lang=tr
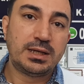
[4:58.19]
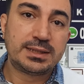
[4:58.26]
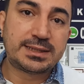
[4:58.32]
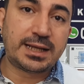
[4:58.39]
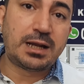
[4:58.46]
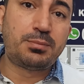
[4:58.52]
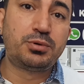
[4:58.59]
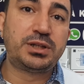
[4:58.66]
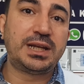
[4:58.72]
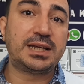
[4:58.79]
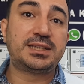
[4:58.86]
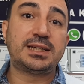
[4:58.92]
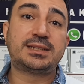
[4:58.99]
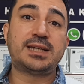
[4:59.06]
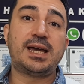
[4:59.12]
Sana bu
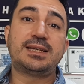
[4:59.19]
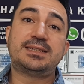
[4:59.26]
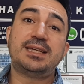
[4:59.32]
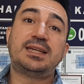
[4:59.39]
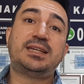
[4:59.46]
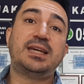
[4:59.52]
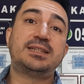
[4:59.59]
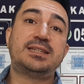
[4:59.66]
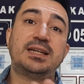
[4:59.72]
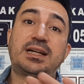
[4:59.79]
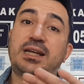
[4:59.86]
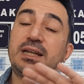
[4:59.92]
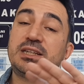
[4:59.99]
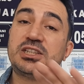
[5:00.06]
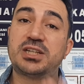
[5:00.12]
dilekçe sayesinde kesin
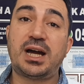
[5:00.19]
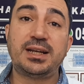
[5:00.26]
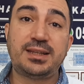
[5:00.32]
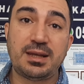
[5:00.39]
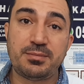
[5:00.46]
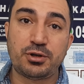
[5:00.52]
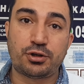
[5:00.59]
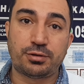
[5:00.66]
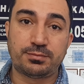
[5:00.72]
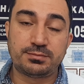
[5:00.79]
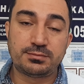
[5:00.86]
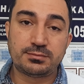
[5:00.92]
kredi çıkar demiyorum.